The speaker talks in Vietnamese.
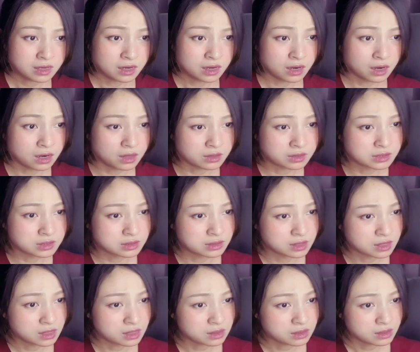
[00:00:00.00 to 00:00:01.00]
hơn
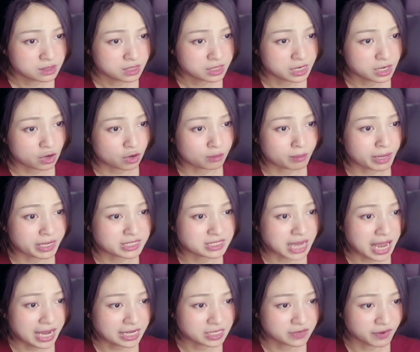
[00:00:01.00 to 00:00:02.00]
nữa lại còn bay
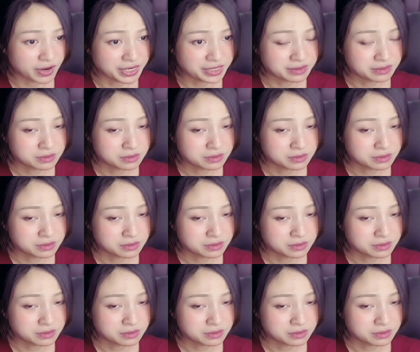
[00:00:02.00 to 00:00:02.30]
xa như vậy